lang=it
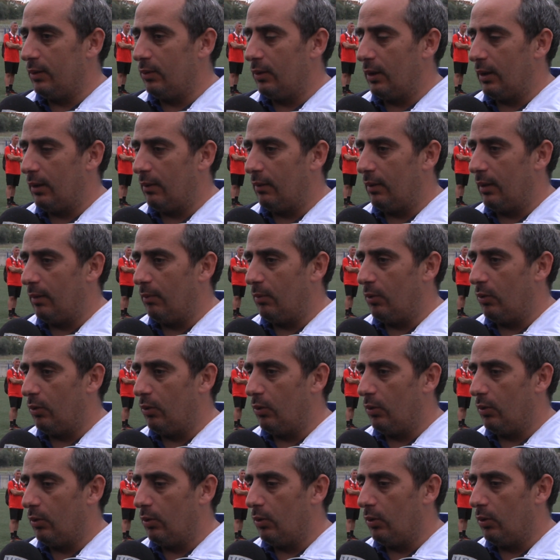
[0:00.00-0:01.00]
non
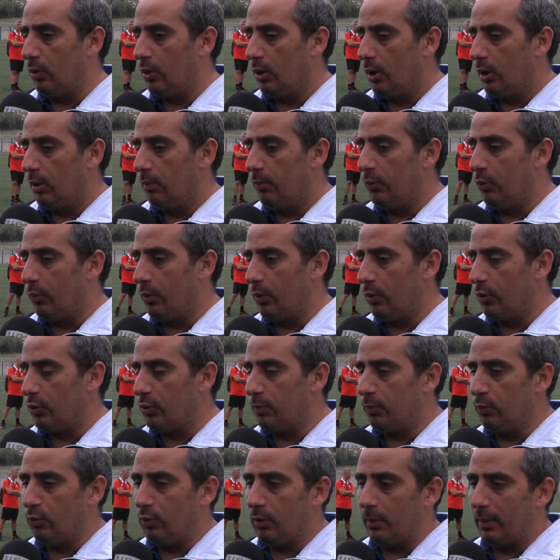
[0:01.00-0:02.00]
avevamo più quello
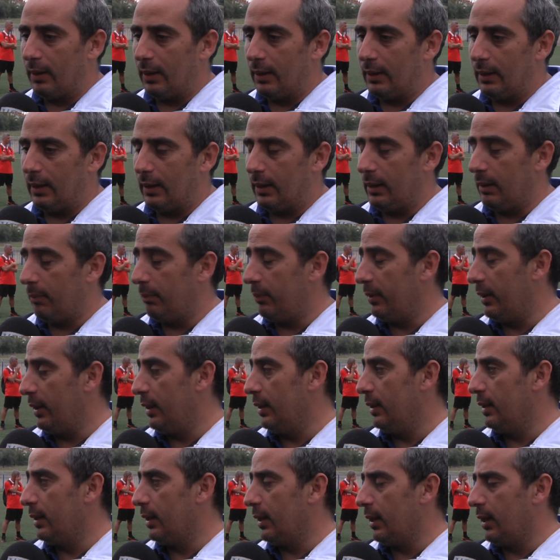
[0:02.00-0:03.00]
spunto per andarli a
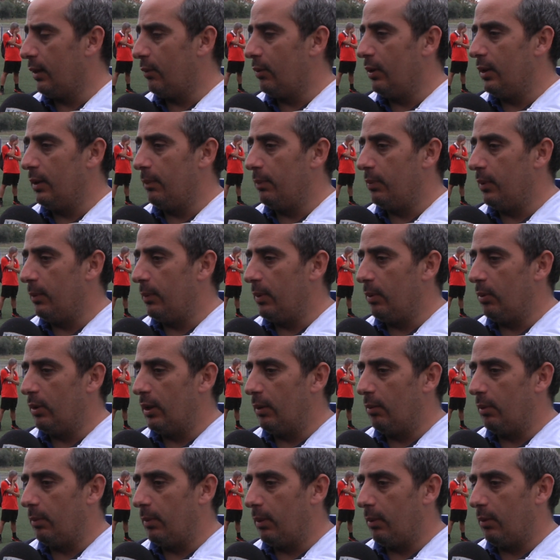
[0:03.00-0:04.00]
prendere e quindi il primo
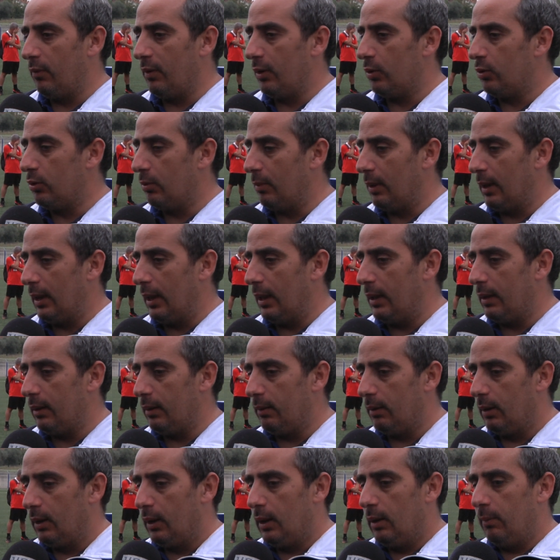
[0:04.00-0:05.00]
tempo abbiamo fatto male
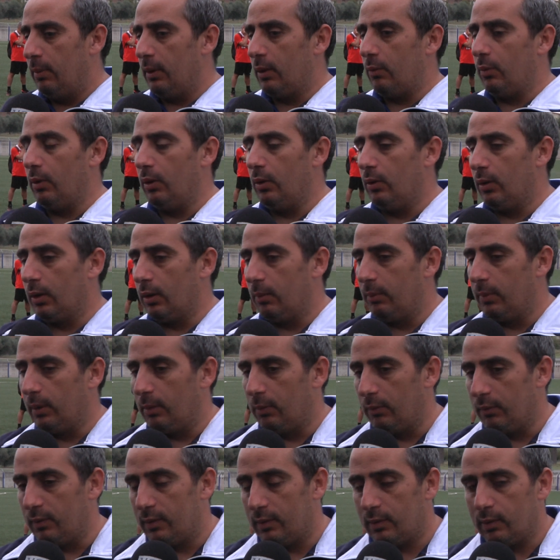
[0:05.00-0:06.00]
per quello che
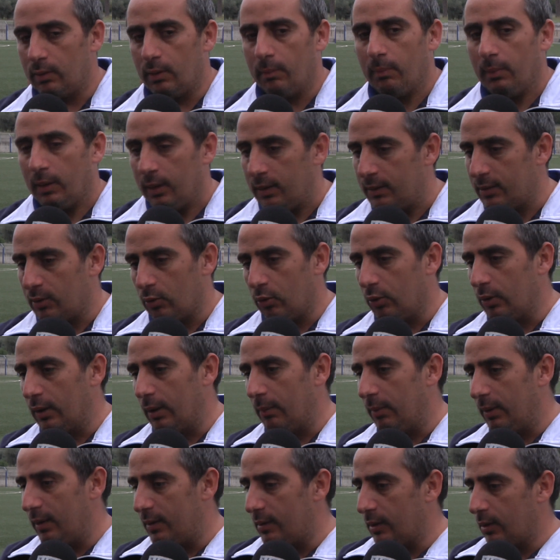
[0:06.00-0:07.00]
abbiamo visto. Il secondo
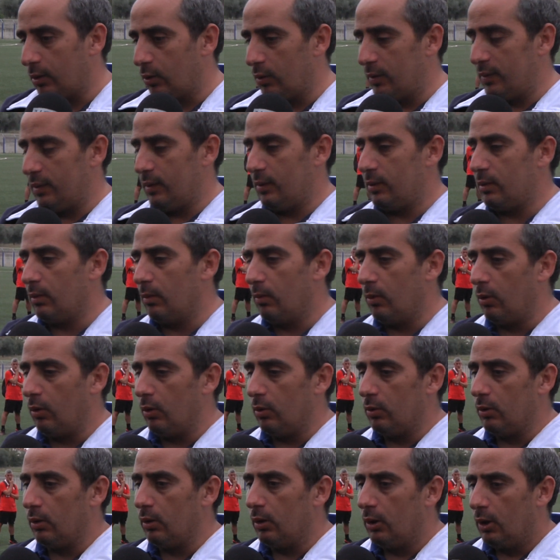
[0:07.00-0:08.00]
tempo è iniziato allo stesso
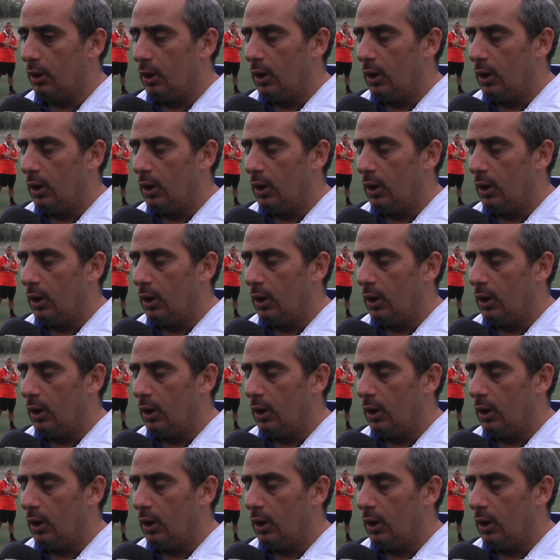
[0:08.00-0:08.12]
modo,